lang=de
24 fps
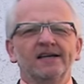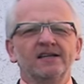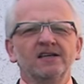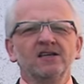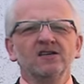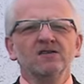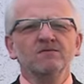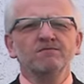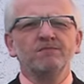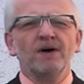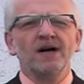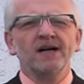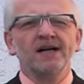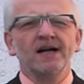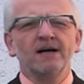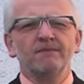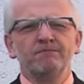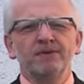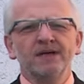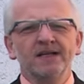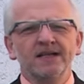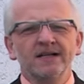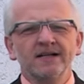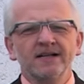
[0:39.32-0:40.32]
In diesen paar
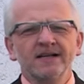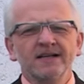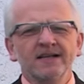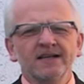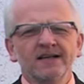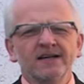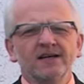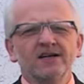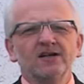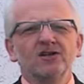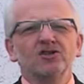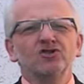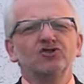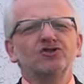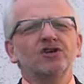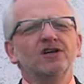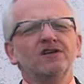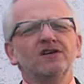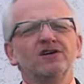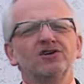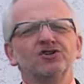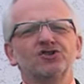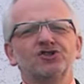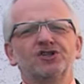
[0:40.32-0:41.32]
Kapiteln
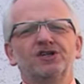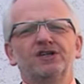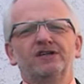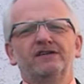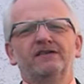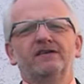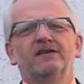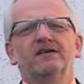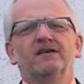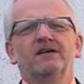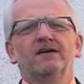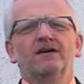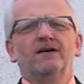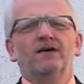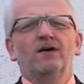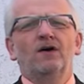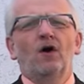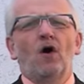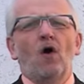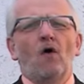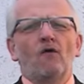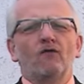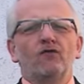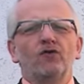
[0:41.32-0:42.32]
steht die Geschichte
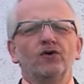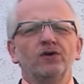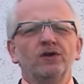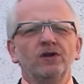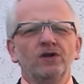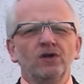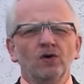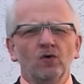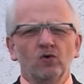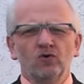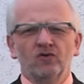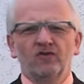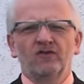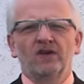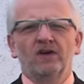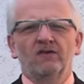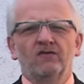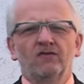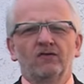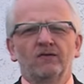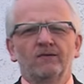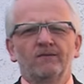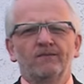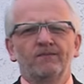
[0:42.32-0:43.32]
von Josef.